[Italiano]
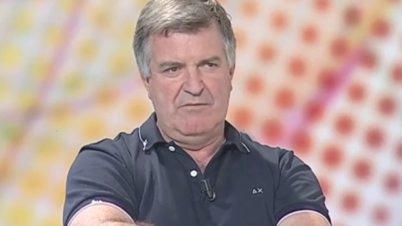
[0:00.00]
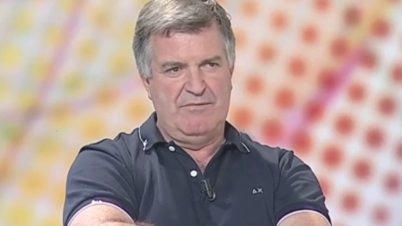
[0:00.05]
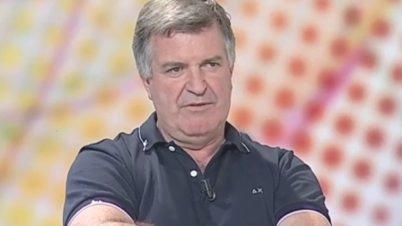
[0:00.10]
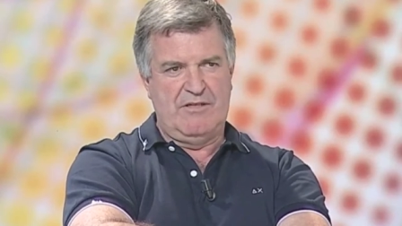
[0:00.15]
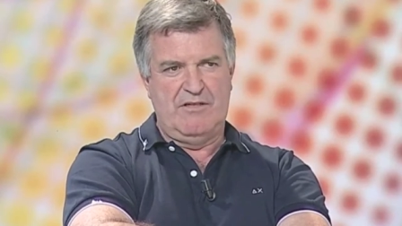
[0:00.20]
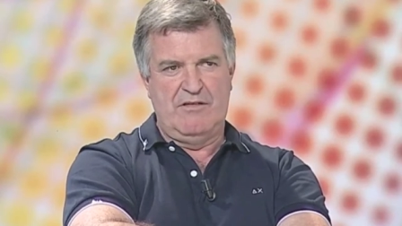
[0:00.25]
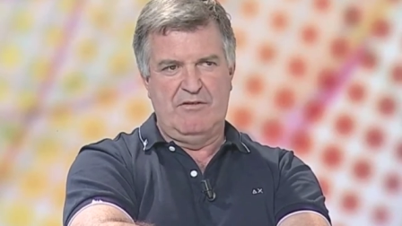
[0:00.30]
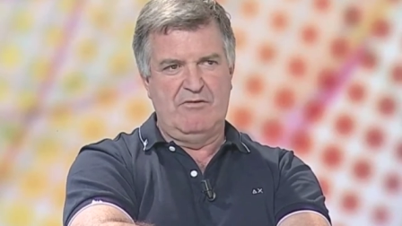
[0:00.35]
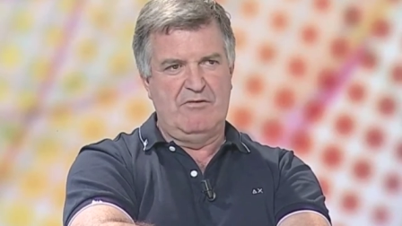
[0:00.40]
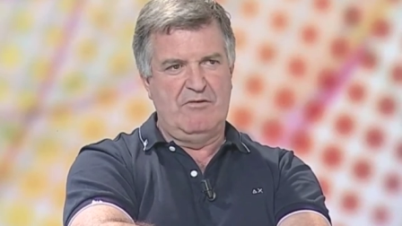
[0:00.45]

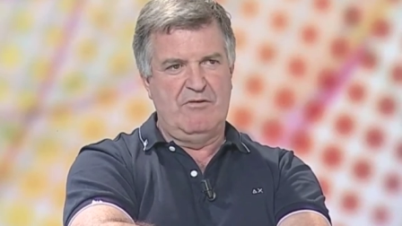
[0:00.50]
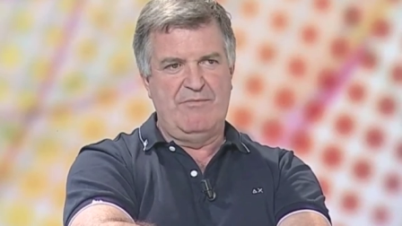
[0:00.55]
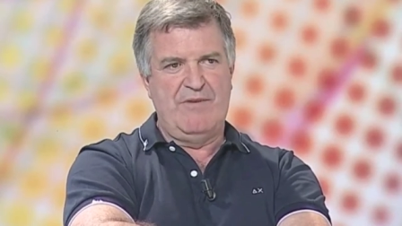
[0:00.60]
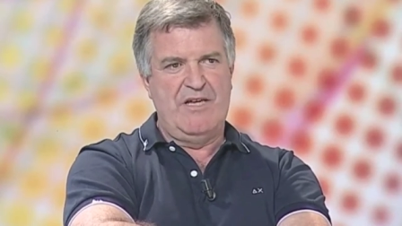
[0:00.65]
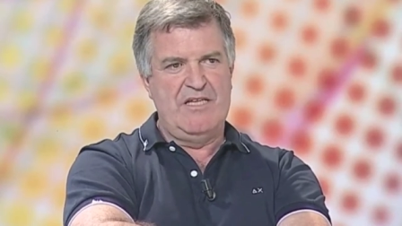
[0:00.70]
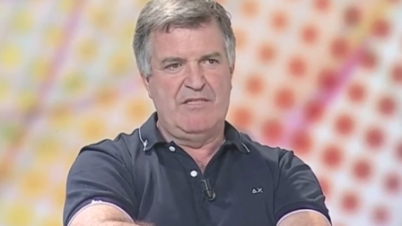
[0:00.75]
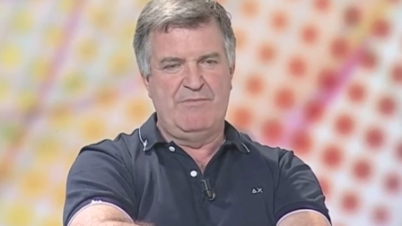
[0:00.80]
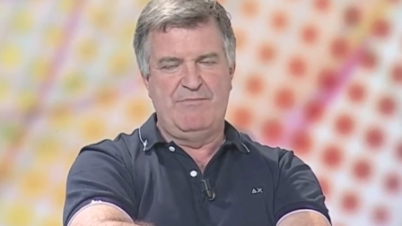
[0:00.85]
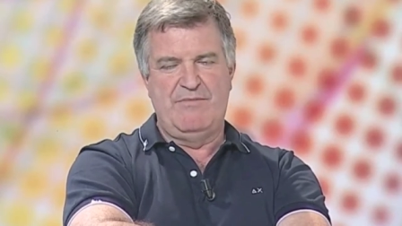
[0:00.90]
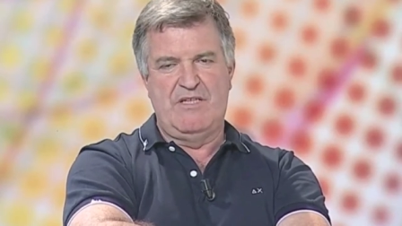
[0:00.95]
perché non ho
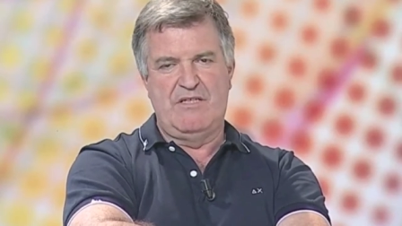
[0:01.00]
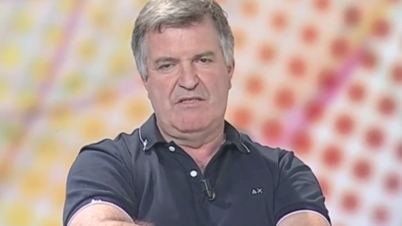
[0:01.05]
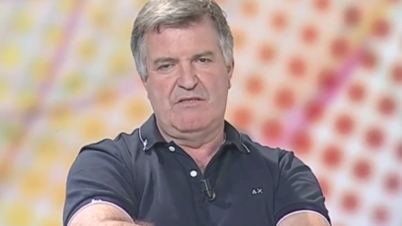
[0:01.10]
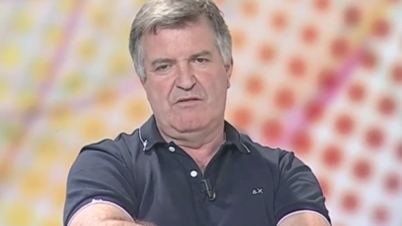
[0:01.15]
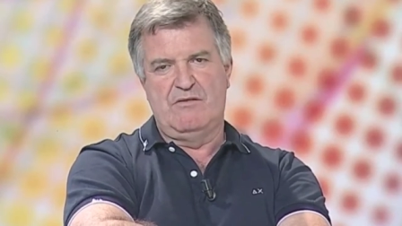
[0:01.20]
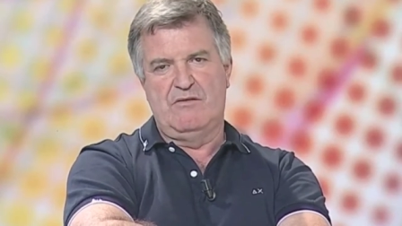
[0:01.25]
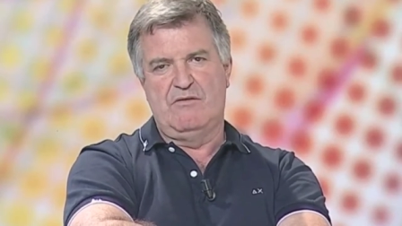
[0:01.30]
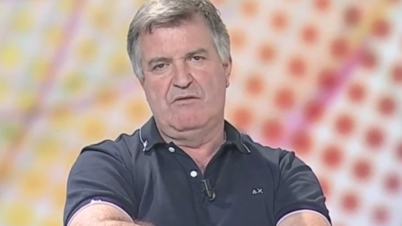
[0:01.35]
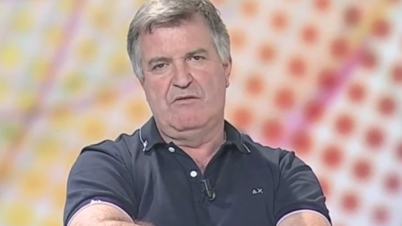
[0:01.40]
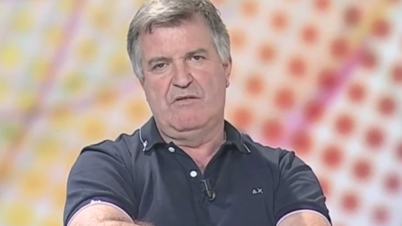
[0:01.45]
mai
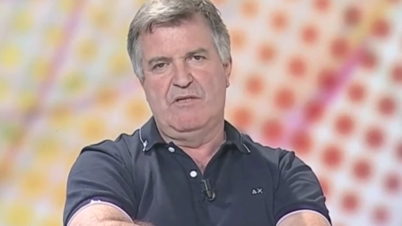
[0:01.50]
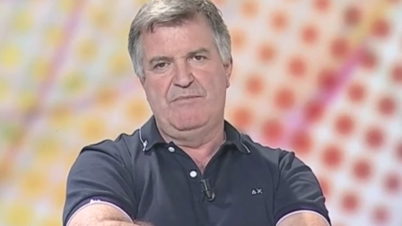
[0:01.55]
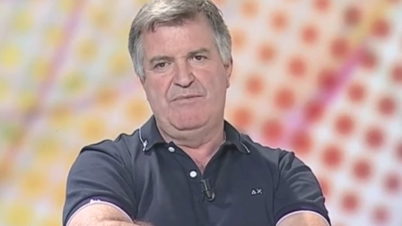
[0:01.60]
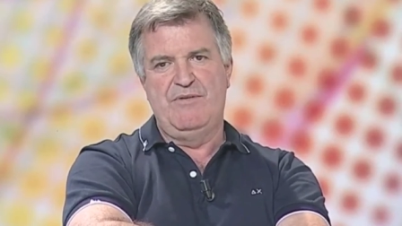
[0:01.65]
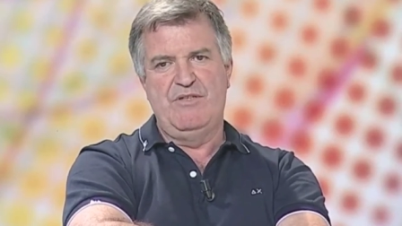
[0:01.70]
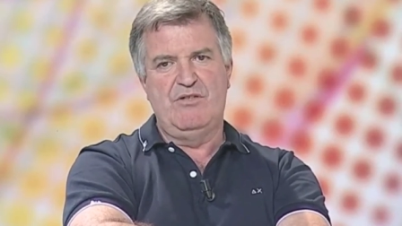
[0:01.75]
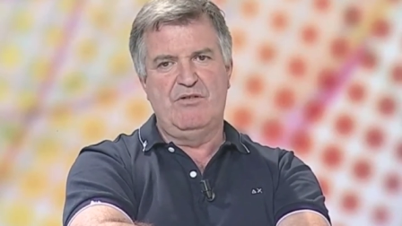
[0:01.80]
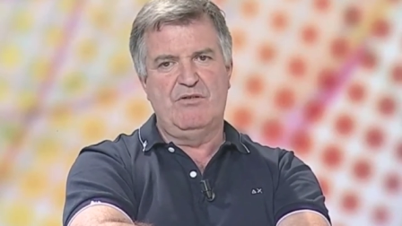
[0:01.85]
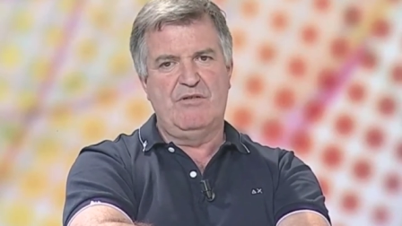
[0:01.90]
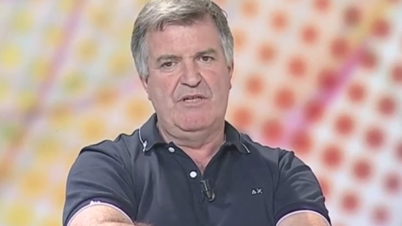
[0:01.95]
smesso, ho
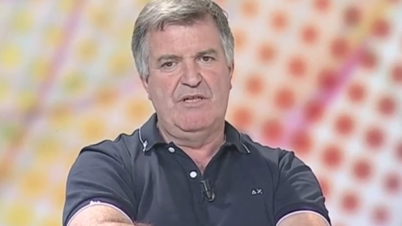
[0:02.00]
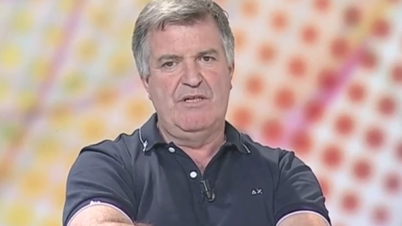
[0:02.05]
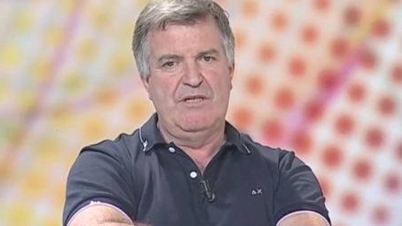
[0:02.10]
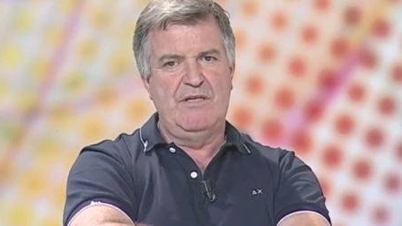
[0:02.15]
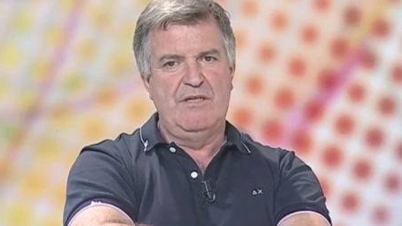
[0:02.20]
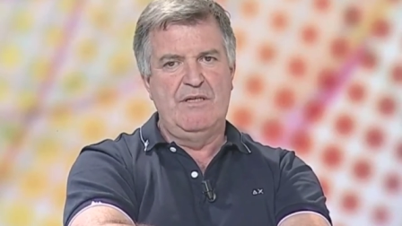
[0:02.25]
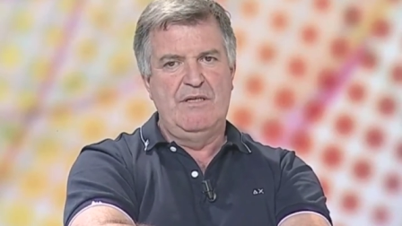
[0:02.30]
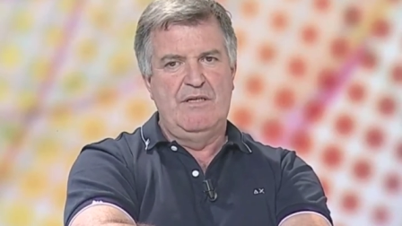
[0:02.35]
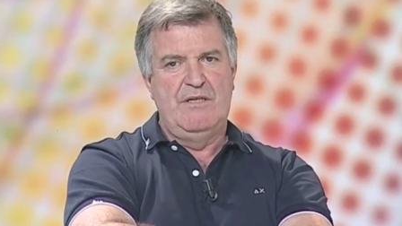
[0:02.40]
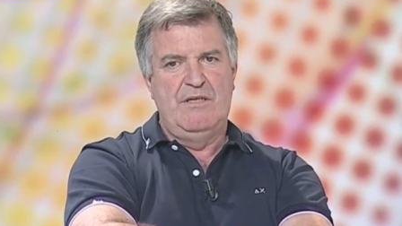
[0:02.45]
capito
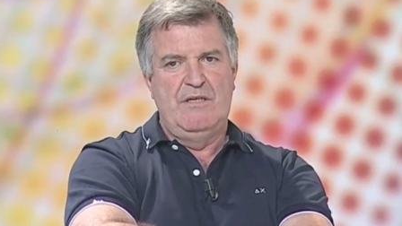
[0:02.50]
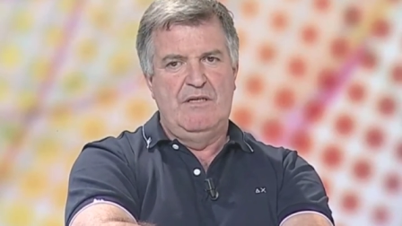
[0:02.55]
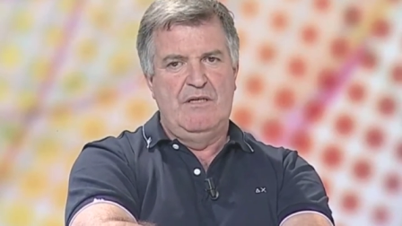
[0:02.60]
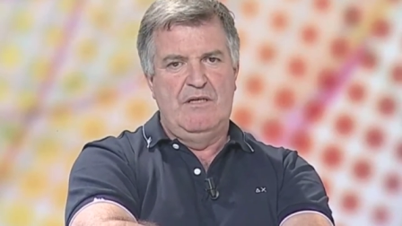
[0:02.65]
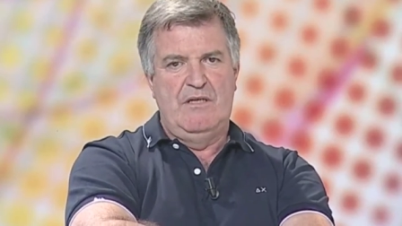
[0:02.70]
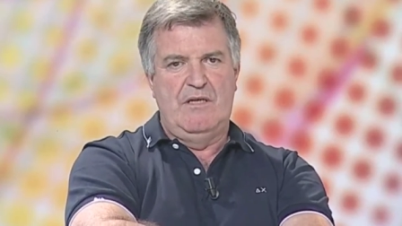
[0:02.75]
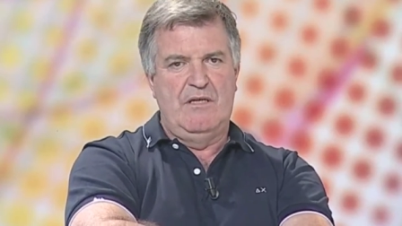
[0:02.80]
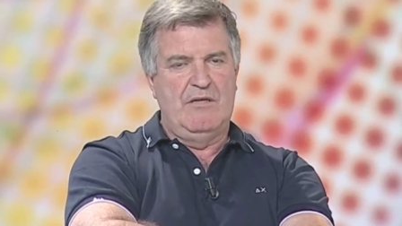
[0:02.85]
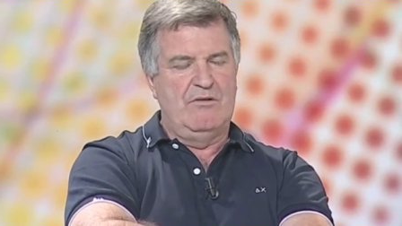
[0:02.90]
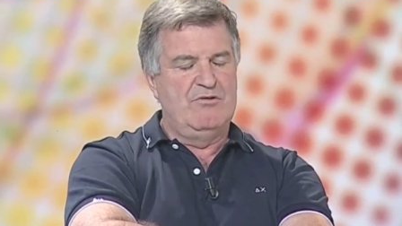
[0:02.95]
che
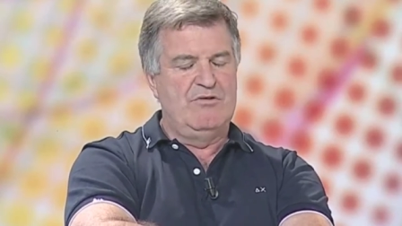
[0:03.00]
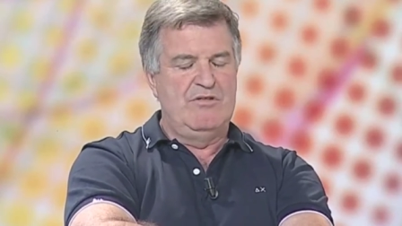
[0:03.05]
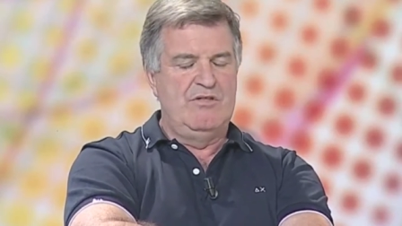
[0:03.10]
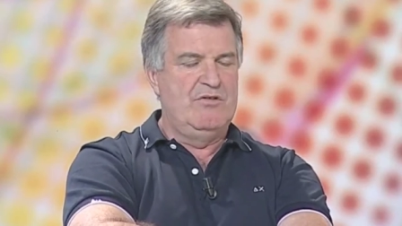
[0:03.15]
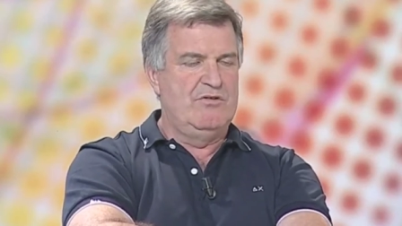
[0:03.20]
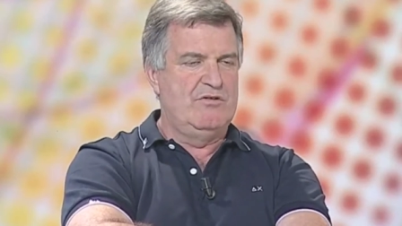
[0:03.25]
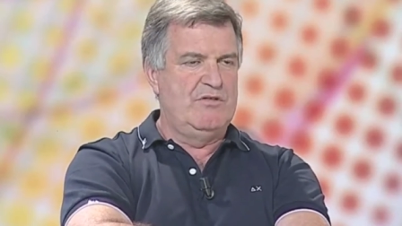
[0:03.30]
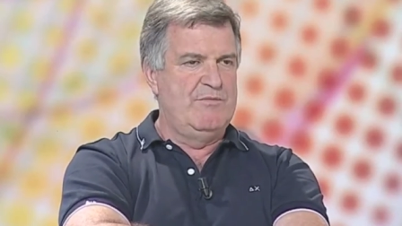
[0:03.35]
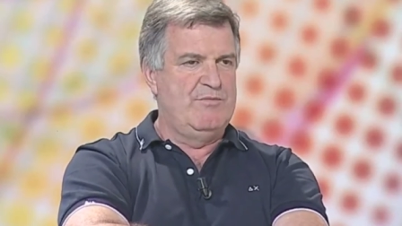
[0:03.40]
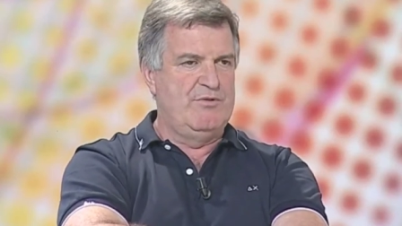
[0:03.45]
e così non si